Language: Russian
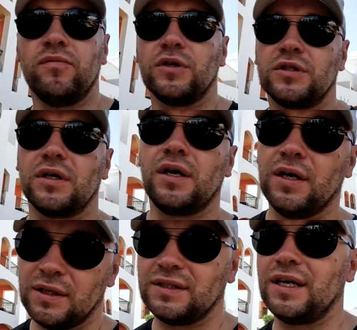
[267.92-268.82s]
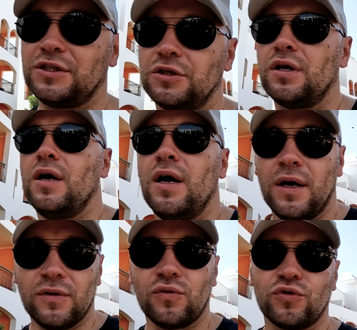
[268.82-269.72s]
в мышцах. Значит
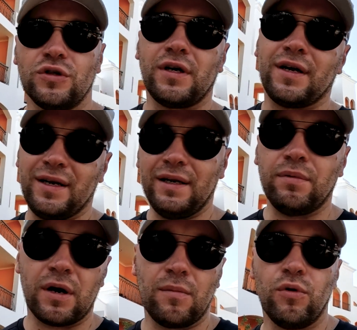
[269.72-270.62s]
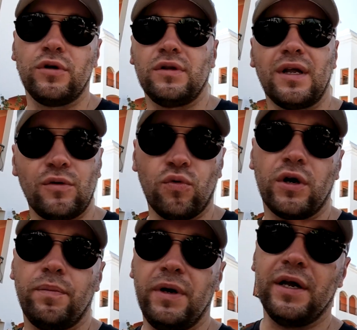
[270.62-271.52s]
нужно либо работать над
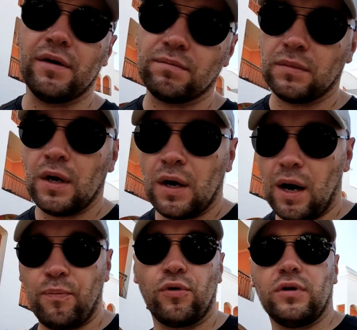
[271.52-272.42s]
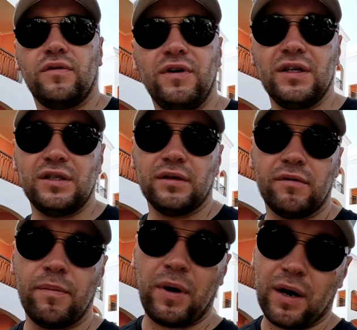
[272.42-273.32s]
укреплением
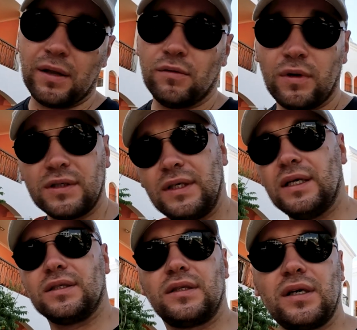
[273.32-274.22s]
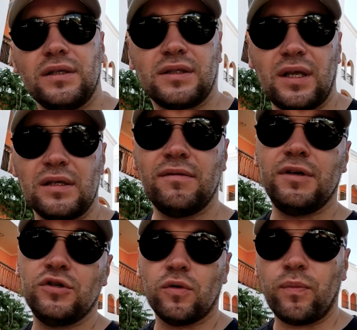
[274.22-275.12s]
опорно-двигательного аппарата. У нас есть, кстати,
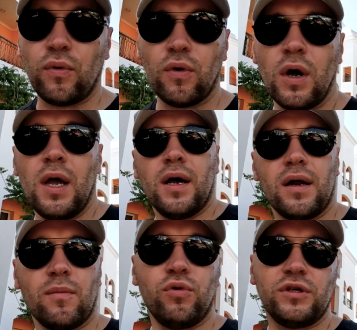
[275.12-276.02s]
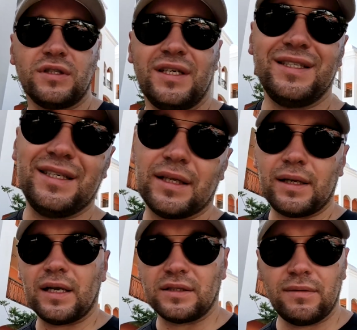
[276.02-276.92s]
видео по работе с
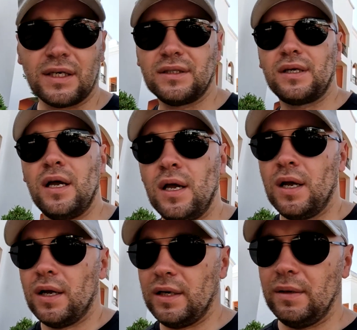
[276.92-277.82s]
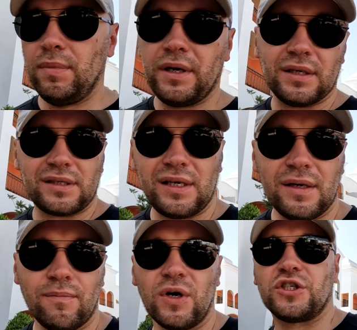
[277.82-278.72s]
резиной для связок. Либо,
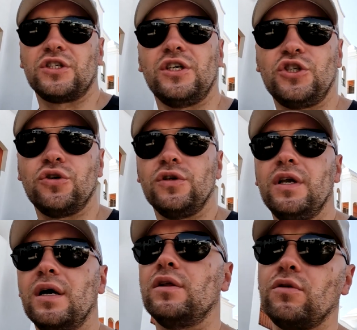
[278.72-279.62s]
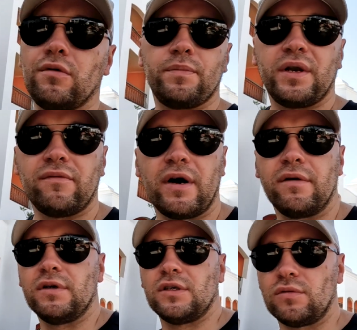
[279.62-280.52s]
если мышца еще не готова
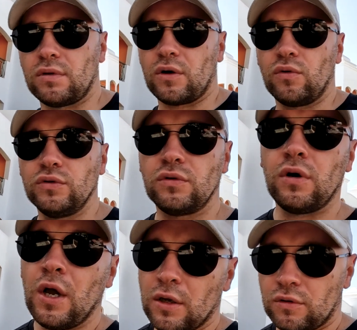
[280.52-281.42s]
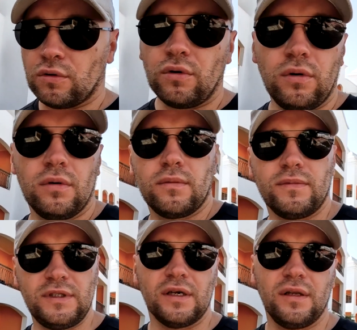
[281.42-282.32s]
переваривать эту нагрузку, то
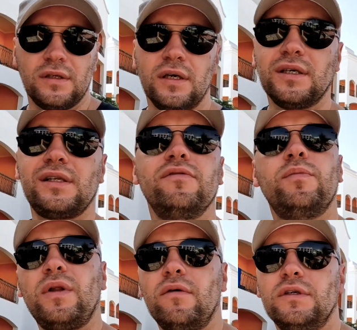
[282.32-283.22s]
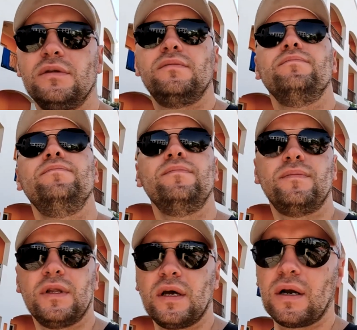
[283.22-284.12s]
делать, если вы плаваете
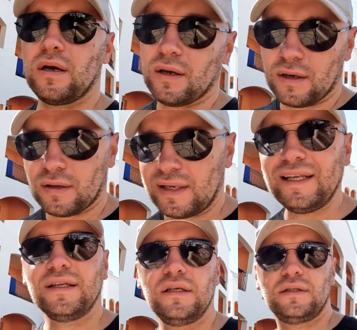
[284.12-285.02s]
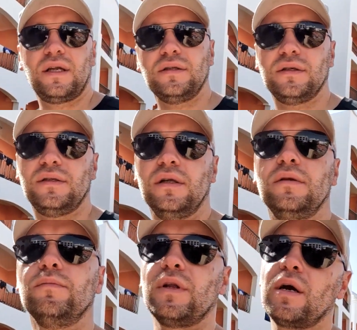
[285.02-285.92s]
много, э, длинные дистанции,
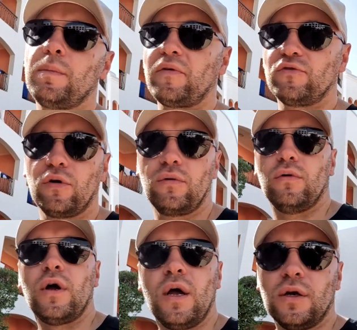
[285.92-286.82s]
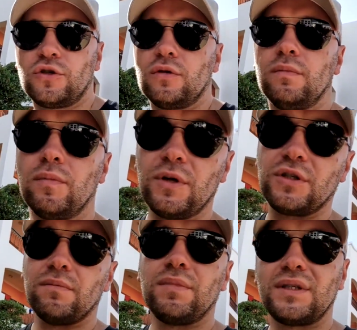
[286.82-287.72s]
делать многоповторку, чтобы
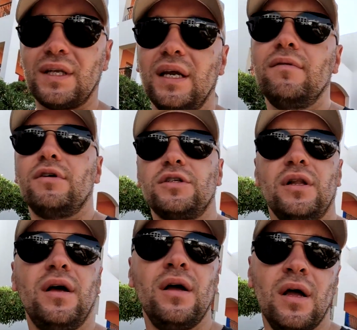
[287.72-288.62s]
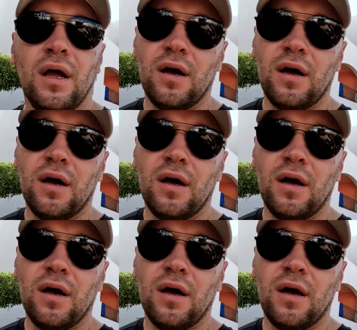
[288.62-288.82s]
мышца быстрее вошла